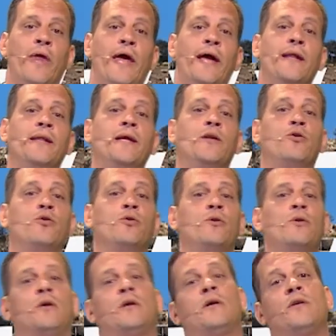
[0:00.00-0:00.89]
un des deux,
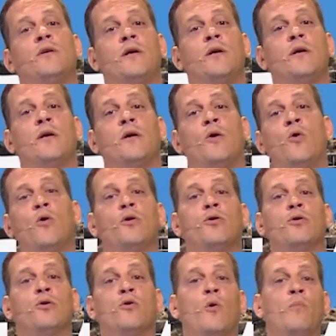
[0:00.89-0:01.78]
euh,
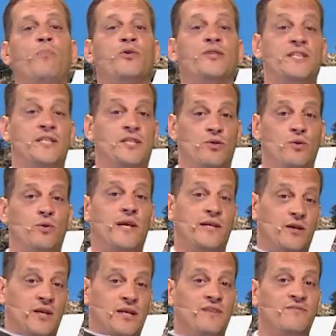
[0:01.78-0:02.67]
rôle de composition
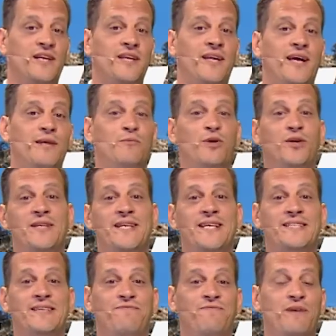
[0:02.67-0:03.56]
d'ailleurs, qui viendra
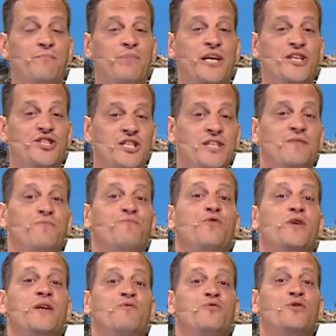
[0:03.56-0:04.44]
demander à sa femme Brigitte
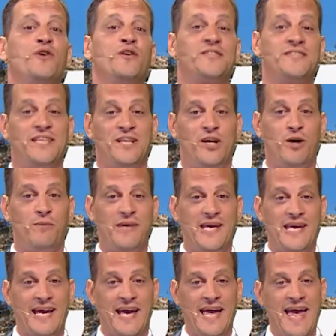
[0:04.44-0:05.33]
Voulez-vous danser
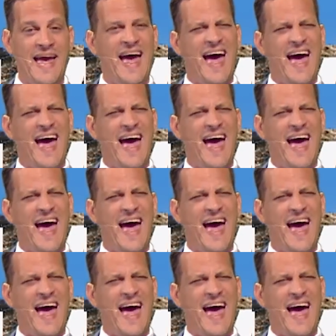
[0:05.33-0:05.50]
grand-mère